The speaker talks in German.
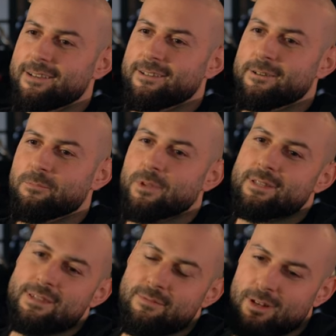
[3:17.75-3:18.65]
Ähm,
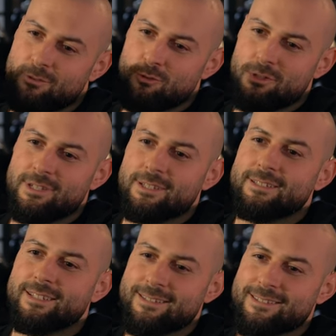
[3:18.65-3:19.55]
jetzt sehen wir natürlich
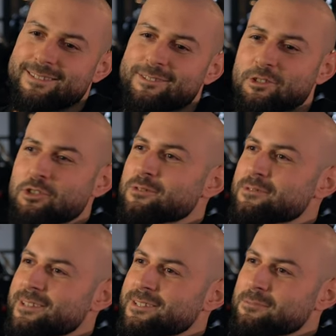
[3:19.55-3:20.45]
hier das äh, Schiff,
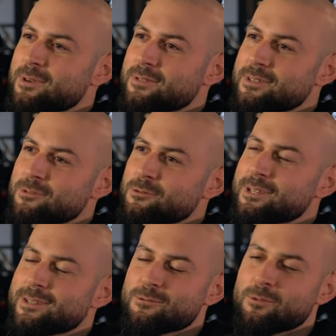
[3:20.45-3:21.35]
sage ich mal, was natürlich
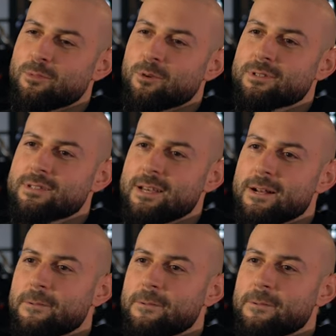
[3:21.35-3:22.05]
krass umgebaut ist.